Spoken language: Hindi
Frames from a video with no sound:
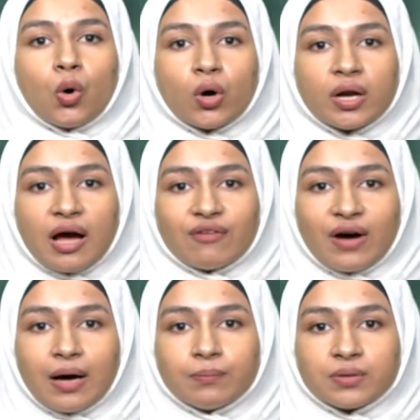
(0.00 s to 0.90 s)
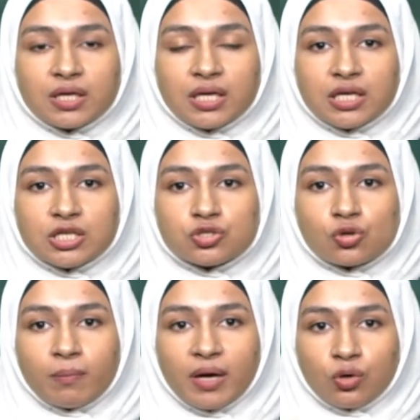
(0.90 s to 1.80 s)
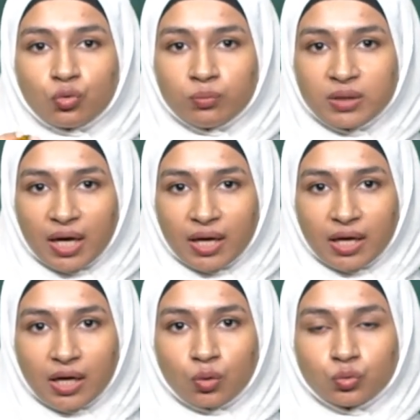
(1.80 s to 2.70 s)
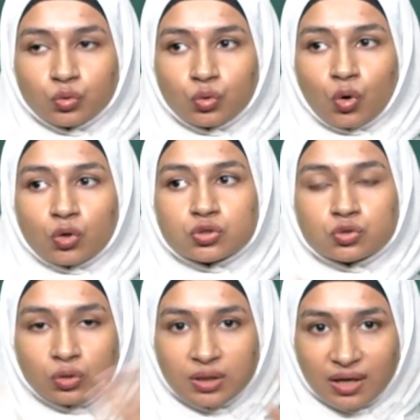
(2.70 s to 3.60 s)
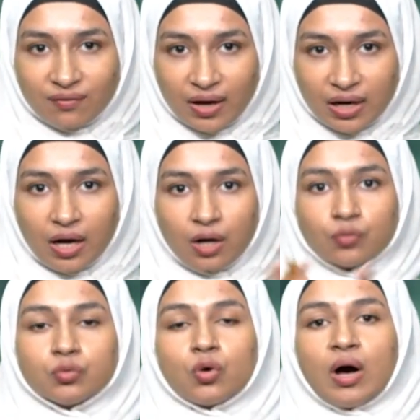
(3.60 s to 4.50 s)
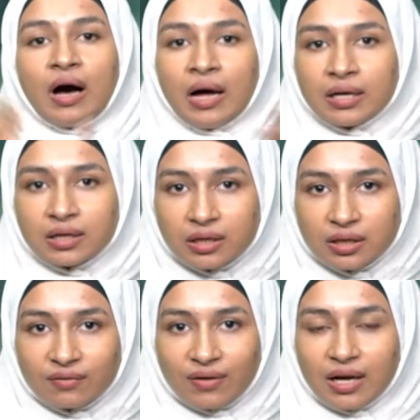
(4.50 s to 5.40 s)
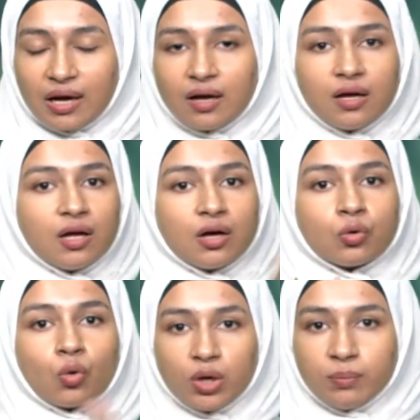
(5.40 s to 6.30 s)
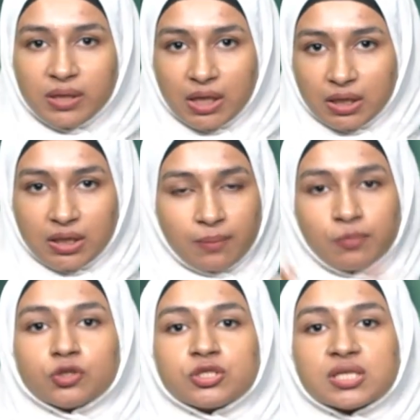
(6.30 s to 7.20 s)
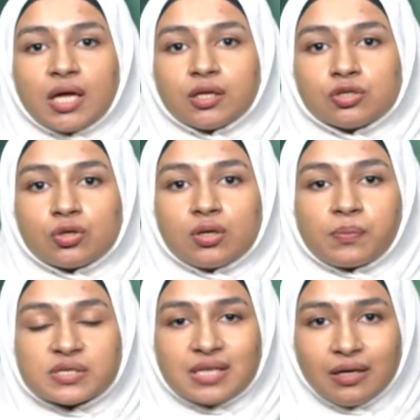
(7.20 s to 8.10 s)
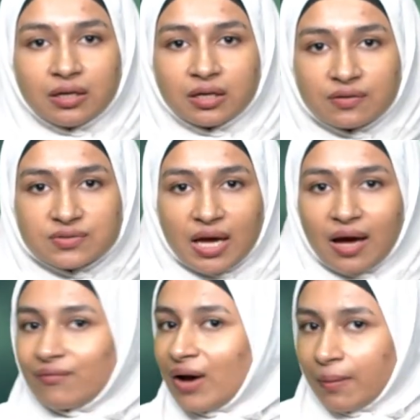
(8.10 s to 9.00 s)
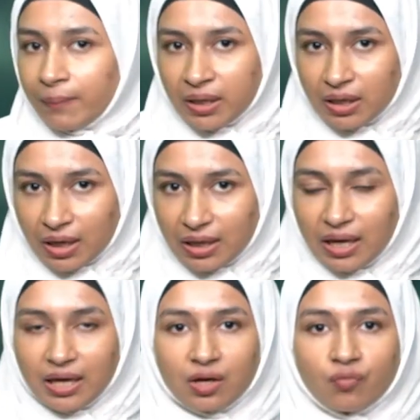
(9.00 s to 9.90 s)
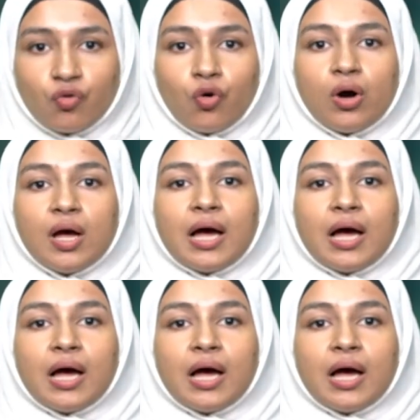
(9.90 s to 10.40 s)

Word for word: और आवाम की जो महरूमियाँ हैं उनको सुनने वाला उनको हल करने वाला कोई भी नहीं है बलूचिस्तान के जो रिप्रेजेंटेटिव्स हैं आवाम का ये कहना है कि वो